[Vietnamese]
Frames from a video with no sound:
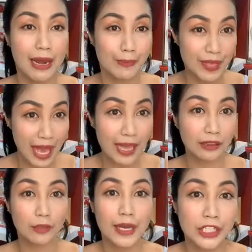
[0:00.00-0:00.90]
đẹp da
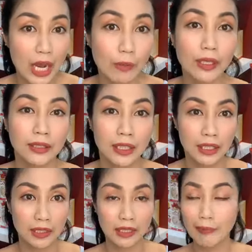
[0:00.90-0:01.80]
từ bên trong á,
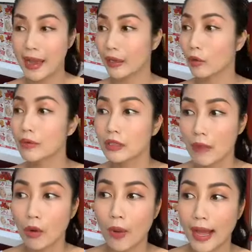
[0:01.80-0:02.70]
thì các bạn cũng đừng
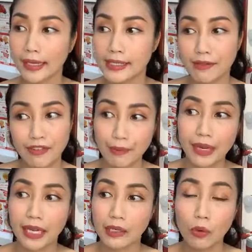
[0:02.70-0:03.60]
bỏ qua cái sản phẩm
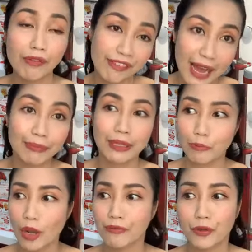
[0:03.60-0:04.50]
này của Pháp,
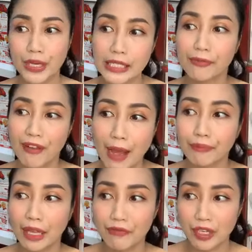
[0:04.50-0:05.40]
tập đoàn Phoenix Pháp.
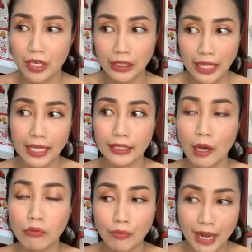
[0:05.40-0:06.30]
Tại vì hiện tại thì
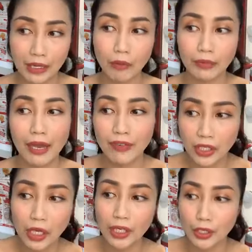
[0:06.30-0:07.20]
Ốc cũng đang cộng tác với
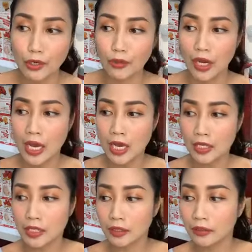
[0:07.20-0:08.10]
rất là nhiều
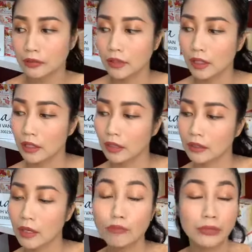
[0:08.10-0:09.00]
những
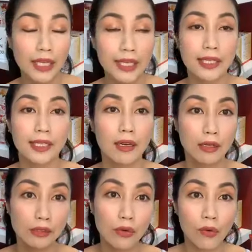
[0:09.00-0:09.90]
uh, công ty
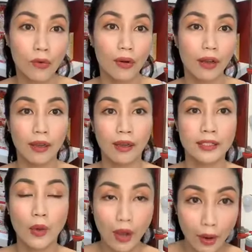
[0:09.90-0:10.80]
lớn của uh,
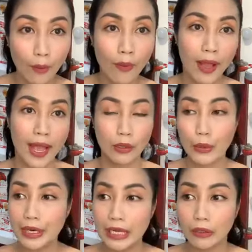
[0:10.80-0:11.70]
châu Âu, hàng
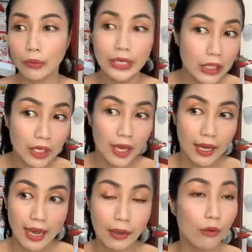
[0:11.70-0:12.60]
nội địa của Đức,
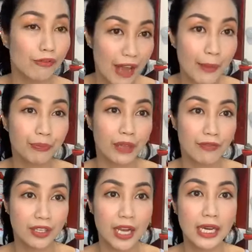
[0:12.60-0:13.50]
hàng của Pháp. Tại
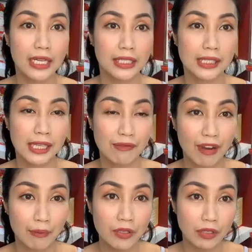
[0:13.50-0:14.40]
vì đây là những sản
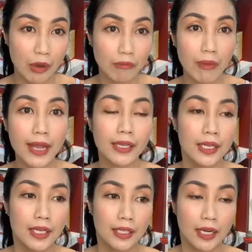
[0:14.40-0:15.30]
phẩm được đóng mác
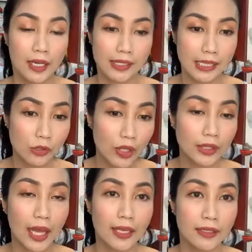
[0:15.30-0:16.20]
là sản xuất
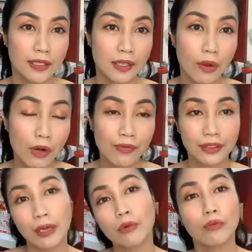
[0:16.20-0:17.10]
tại châu Âu và
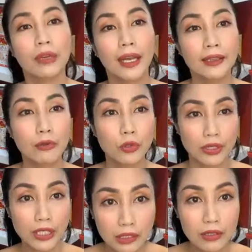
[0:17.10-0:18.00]
theo đúng cái tiêu chuẩn
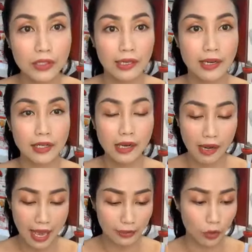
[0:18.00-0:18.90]
chất lượng, cho nên nó rất
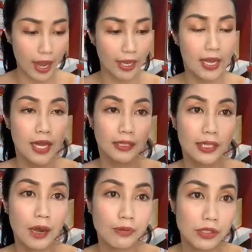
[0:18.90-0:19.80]
là an toàn. Thì
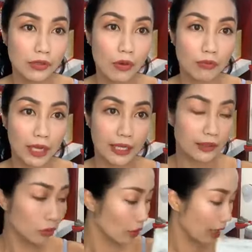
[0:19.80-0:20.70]
Ốc sử dụng cái
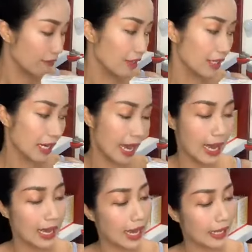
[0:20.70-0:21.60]
tuốt Envy này
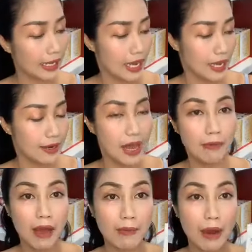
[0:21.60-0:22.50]
hàng ngày để
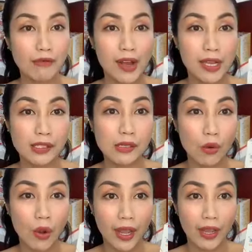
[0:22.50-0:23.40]
mà bảo vệ sức
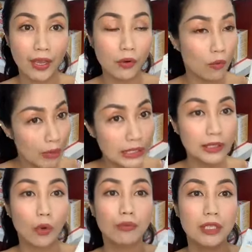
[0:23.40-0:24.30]
khỏe của mình
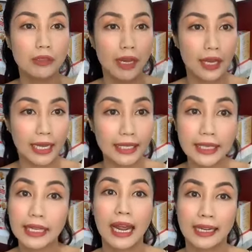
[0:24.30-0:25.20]
cũng như là cải
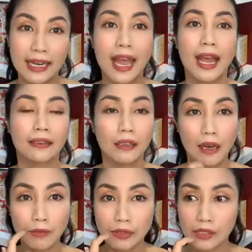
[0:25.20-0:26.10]
thiện làn da. Tức là
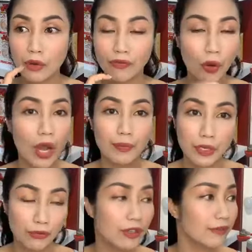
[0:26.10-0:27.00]
Ốc sử dụng phối hợp
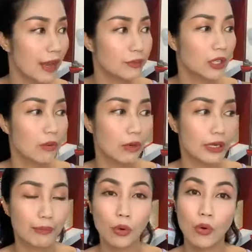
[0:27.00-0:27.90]
nhiều phương pháp chứ không có
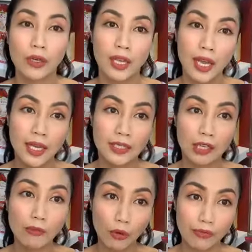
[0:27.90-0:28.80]
rập khuôn, chỉ
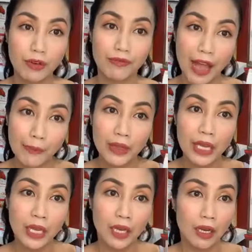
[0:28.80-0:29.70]
có một phương pháp.
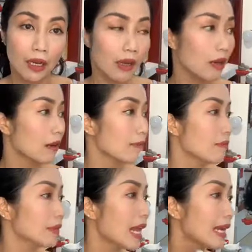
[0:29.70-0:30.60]
à,
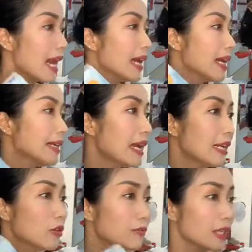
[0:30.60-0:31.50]
Nana, Nana
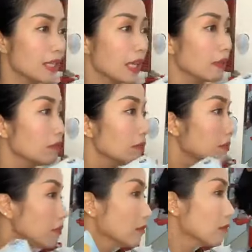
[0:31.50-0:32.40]
lấy dùm chị cái
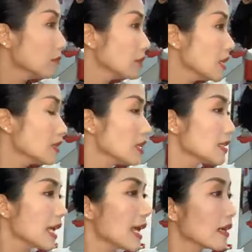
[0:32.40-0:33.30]
trên trên
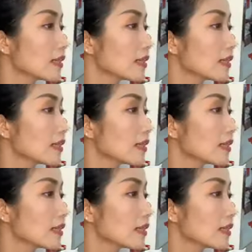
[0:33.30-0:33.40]
xe